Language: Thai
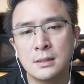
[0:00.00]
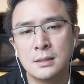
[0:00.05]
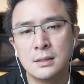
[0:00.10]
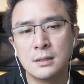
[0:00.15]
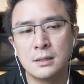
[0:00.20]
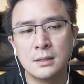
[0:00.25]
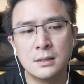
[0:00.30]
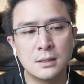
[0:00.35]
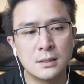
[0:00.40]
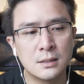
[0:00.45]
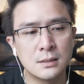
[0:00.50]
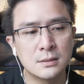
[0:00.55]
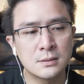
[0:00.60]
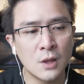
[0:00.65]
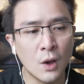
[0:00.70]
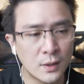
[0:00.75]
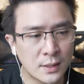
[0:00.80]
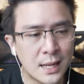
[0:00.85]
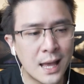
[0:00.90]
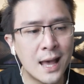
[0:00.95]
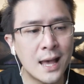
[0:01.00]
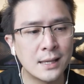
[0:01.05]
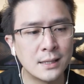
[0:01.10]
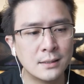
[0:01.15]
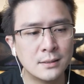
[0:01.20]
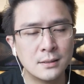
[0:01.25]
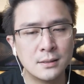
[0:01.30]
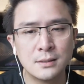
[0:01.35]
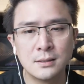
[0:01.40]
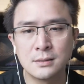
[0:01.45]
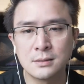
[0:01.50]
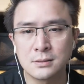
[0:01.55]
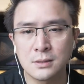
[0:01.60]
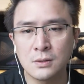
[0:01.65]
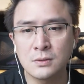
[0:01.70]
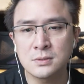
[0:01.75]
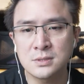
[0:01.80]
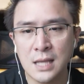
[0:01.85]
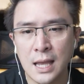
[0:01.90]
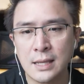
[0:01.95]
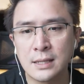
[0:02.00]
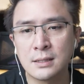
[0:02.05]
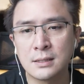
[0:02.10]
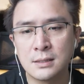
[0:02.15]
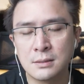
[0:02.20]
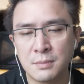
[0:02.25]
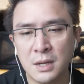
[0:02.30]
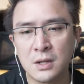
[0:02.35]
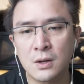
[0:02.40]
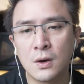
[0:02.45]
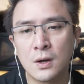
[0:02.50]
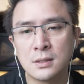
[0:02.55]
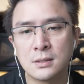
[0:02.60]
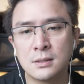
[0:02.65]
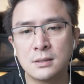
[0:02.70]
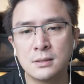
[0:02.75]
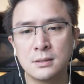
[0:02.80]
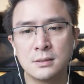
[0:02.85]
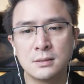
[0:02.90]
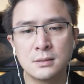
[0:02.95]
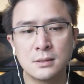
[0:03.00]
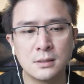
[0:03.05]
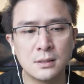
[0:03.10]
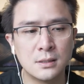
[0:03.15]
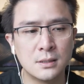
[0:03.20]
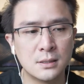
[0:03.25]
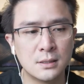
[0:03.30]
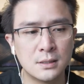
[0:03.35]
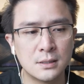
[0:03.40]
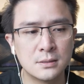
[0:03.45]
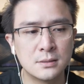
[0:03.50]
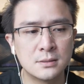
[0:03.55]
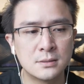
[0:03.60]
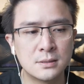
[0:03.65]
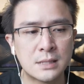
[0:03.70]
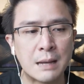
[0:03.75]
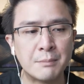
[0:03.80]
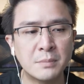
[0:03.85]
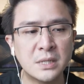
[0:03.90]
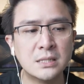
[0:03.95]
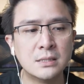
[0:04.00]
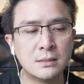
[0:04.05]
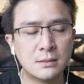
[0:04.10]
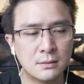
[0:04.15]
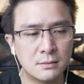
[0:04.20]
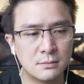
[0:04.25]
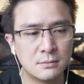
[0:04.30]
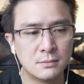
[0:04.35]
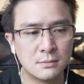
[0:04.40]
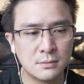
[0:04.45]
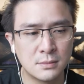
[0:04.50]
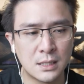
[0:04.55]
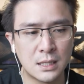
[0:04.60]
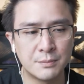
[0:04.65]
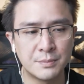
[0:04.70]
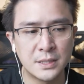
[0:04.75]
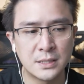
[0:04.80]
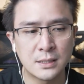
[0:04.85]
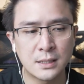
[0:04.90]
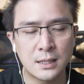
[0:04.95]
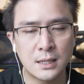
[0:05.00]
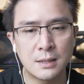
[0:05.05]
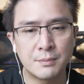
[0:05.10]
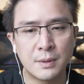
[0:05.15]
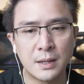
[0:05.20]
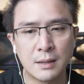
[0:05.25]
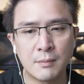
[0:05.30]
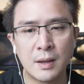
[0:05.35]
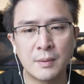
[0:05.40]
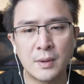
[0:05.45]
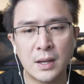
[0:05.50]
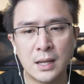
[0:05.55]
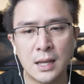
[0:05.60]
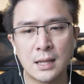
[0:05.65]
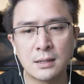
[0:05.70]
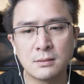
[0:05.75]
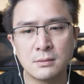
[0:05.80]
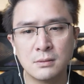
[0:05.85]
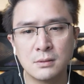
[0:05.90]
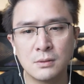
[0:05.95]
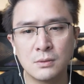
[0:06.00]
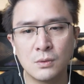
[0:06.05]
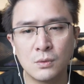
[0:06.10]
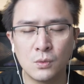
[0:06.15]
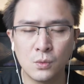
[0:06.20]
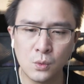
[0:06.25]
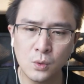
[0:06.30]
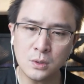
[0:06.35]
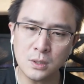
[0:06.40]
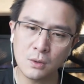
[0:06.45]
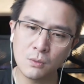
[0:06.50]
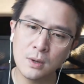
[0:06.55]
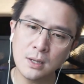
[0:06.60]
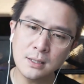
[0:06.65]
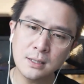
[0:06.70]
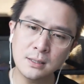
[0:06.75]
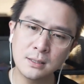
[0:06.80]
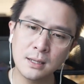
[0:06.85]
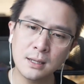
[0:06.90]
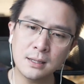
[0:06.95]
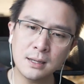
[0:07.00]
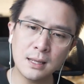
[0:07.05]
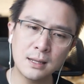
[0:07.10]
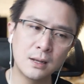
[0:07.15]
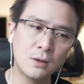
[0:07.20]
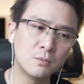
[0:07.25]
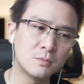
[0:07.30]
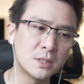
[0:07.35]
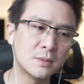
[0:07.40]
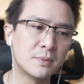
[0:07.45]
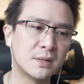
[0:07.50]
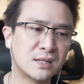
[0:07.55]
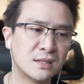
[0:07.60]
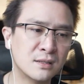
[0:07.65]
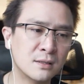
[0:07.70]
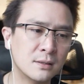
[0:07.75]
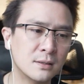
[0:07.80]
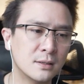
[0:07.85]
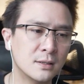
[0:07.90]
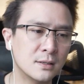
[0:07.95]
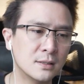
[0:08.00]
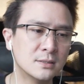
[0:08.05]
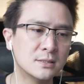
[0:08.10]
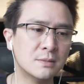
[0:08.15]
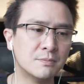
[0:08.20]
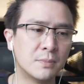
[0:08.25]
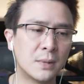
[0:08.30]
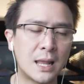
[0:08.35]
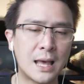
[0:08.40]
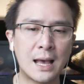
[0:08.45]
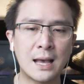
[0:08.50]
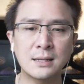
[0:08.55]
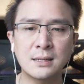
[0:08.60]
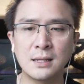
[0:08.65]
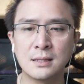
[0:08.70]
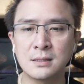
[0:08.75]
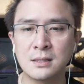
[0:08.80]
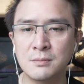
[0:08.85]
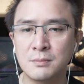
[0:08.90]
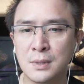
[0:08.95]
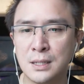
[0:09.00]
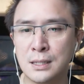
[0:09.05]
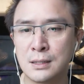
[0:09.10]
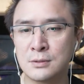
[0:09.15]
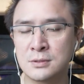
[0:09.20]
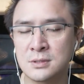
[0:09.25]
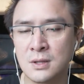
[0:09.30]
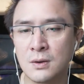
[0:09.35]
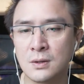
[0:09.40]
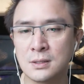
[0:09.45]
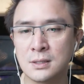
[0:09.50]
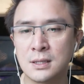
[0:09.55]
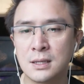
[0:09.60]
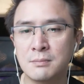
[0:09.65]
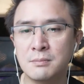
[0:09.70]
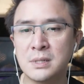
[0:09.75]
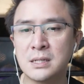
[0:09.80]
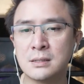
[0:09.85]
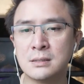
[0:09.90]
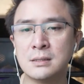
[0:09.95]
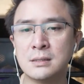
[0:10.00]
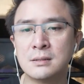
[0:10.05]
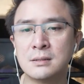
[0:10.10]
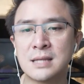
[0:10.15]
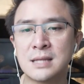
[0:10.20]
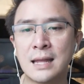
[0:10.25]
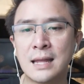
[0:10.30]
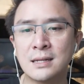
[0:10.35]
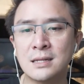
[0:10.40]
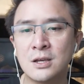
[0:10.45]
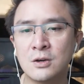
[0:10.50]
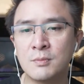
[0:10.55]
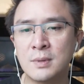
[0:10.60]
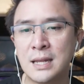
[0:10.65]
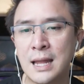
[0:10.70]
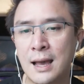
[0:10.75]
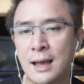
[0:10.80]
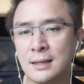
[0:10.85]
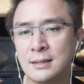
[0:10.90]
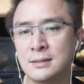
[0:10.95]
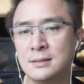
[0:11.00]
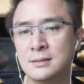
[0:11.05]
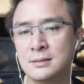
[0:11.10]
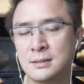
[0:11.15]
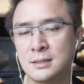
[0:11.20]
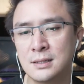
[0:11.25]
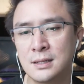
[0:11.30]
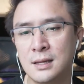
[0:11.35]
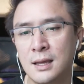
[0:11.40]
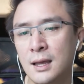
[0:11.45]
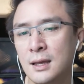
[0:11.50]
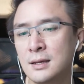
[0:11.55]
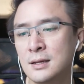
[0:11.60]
เออถอนได้ต้องใส่เงินมาก่อนเออสามหมื่นนะเป็นค่าประกันประกันโอ้แต่ว่าเงินข้างในเรามีเป็นสิบล้านอะทำไมเราถอนแค่หมื่นแสนเดียวไม่ได้นะฮะ